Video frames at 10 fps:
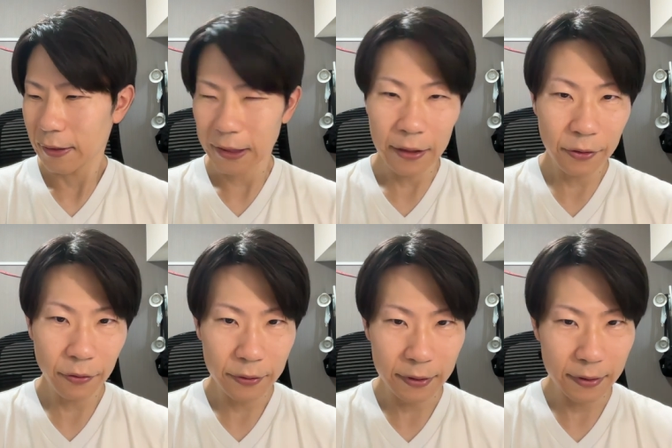ちゃん
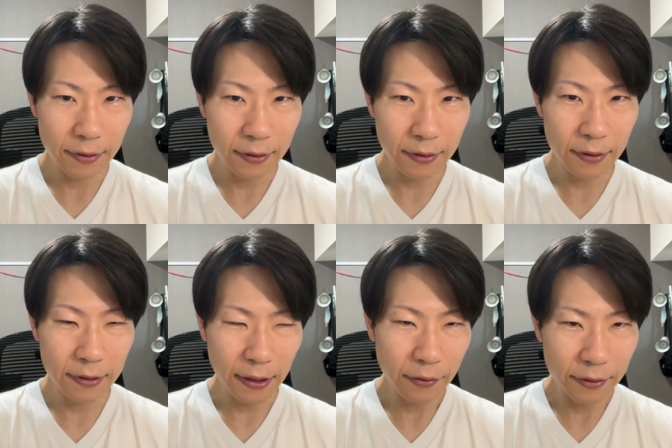と、
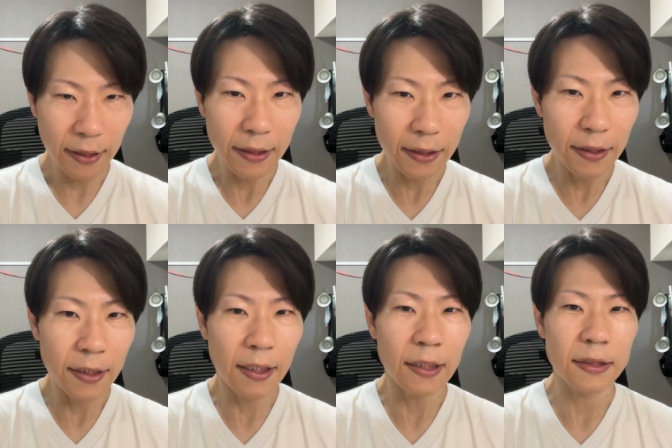ちゃんと税金
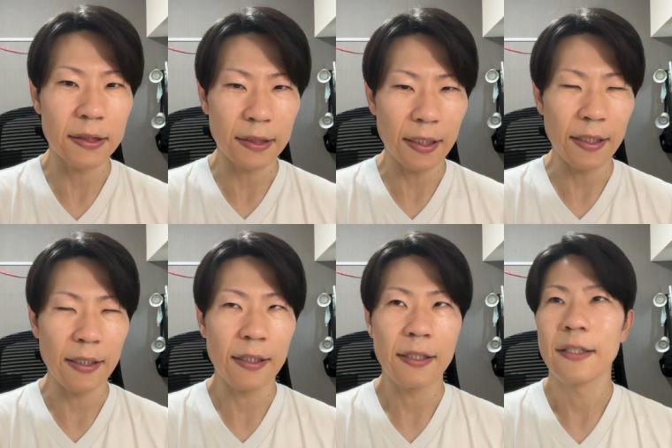に関し
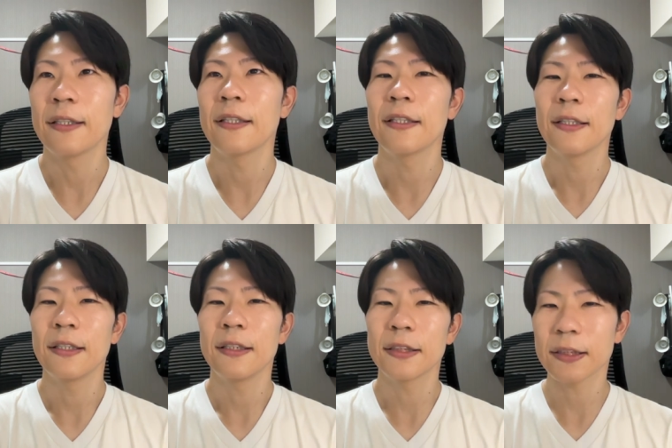て、
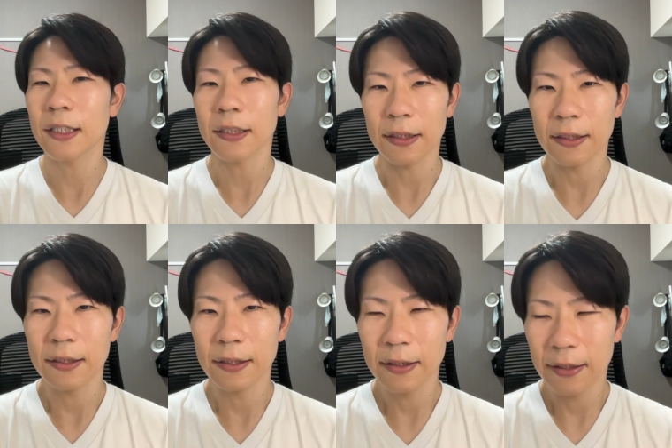しっかり、
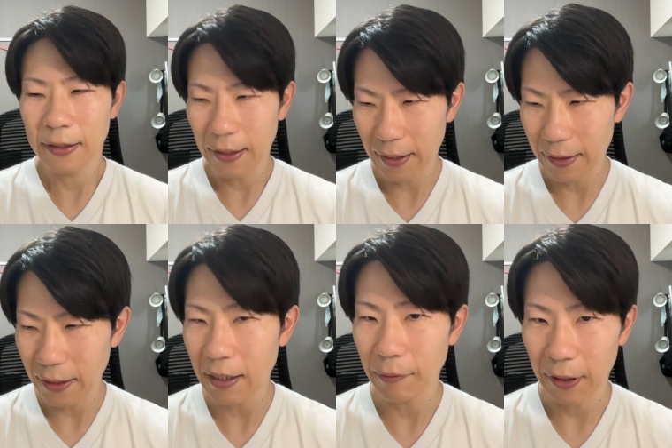えー、
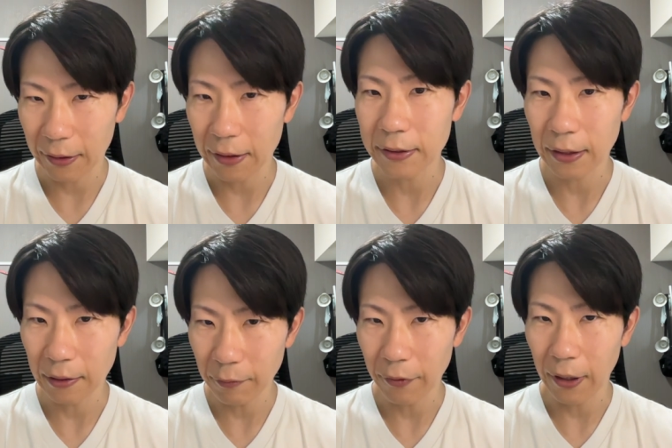やればなんですけれ
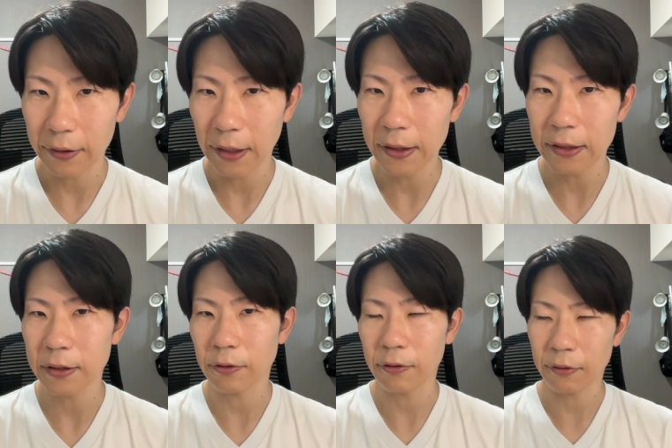ども、確定
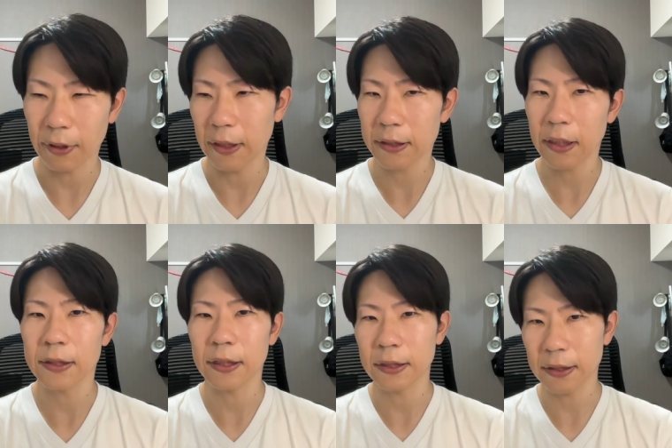申告とかでしっかり
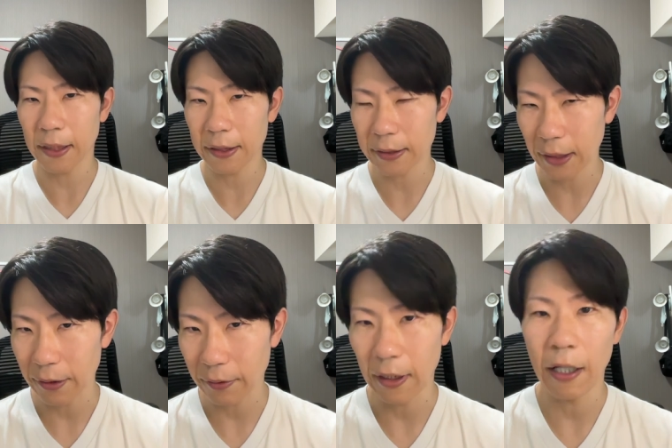節税した
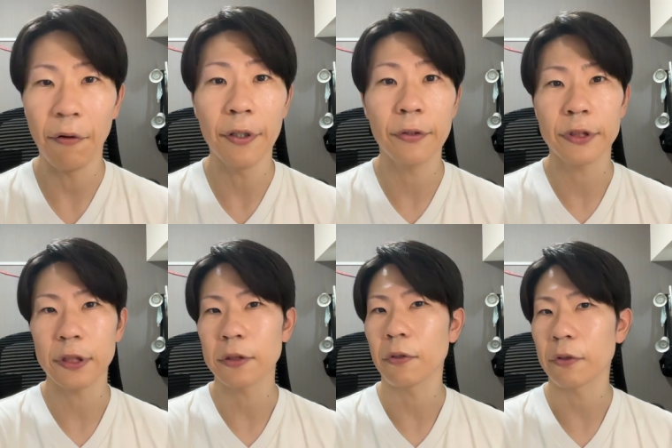りとか、青色
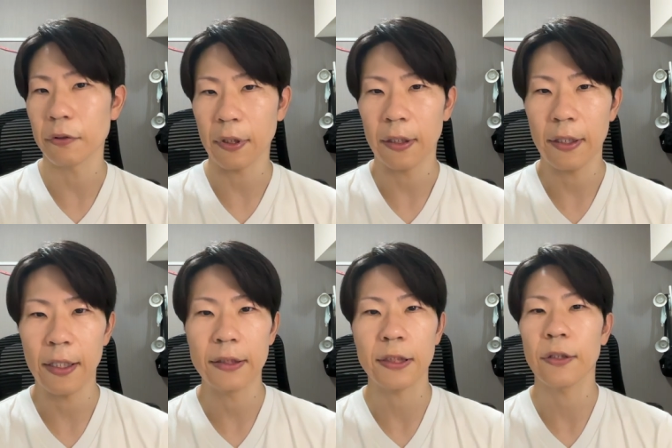申告とか、
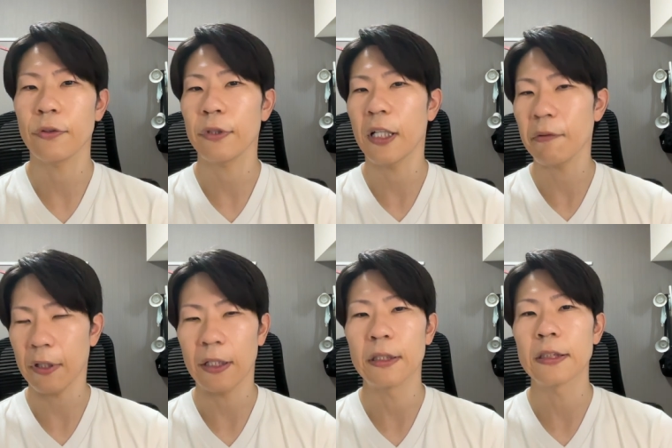えー、ちゃんとやれ
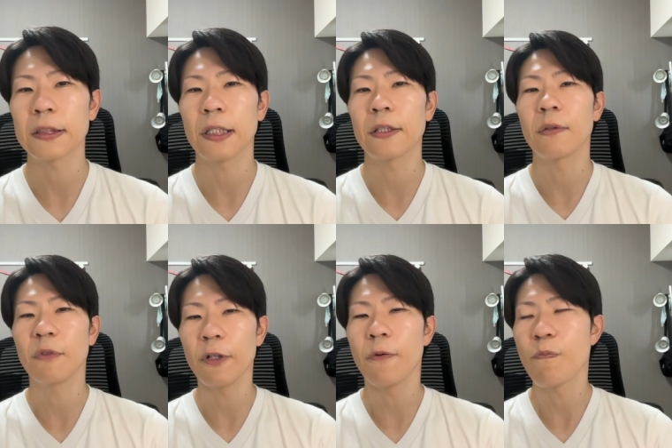ばなんですけれど
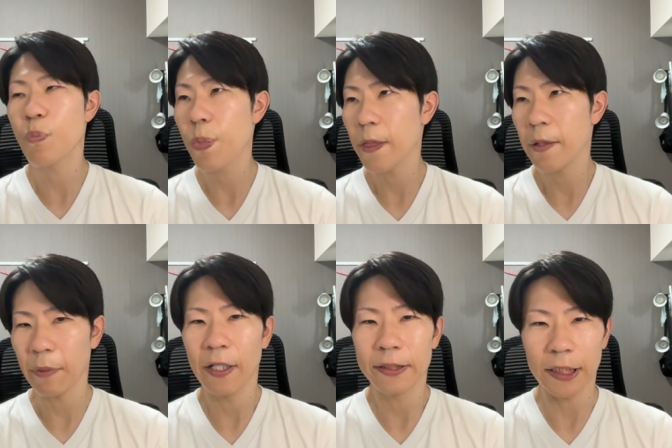も、
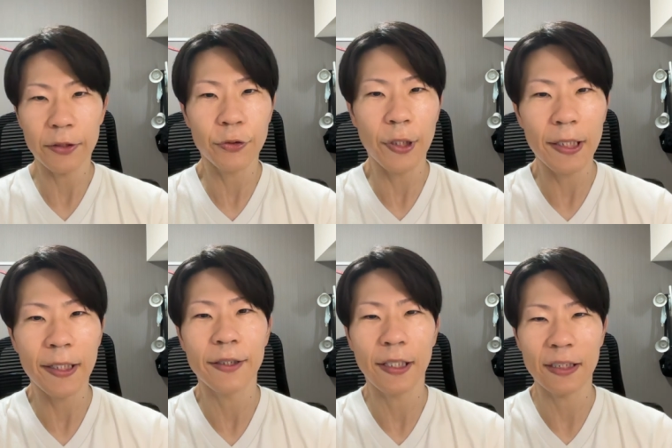まあ、ちゃんとやれ
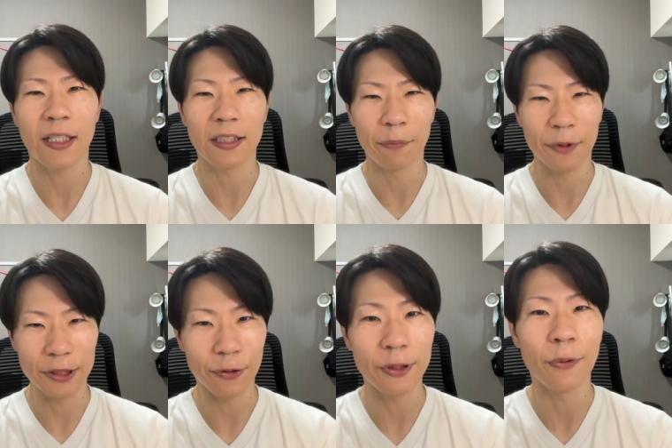ない方々も非
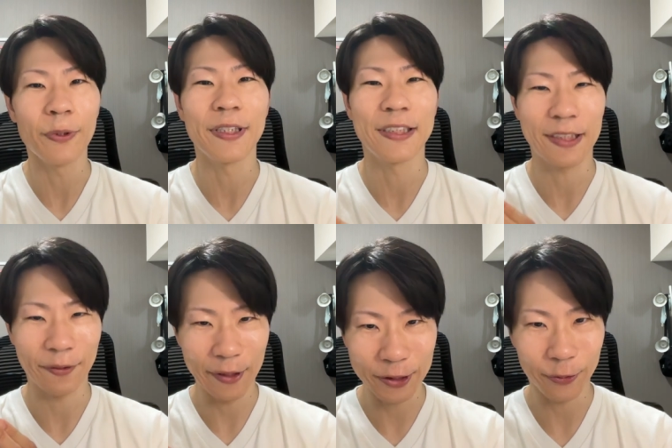常に多いんですけ
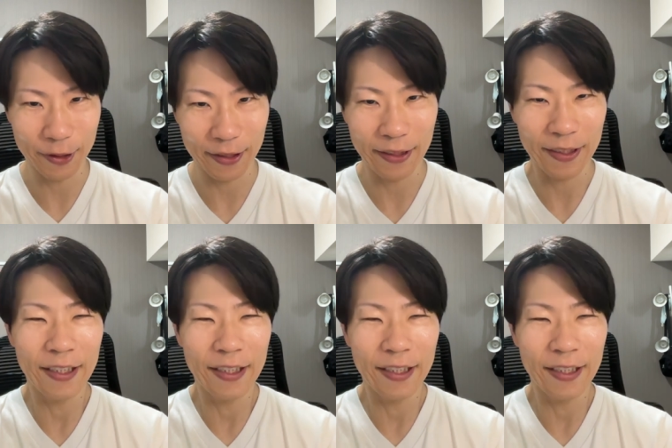どね、正直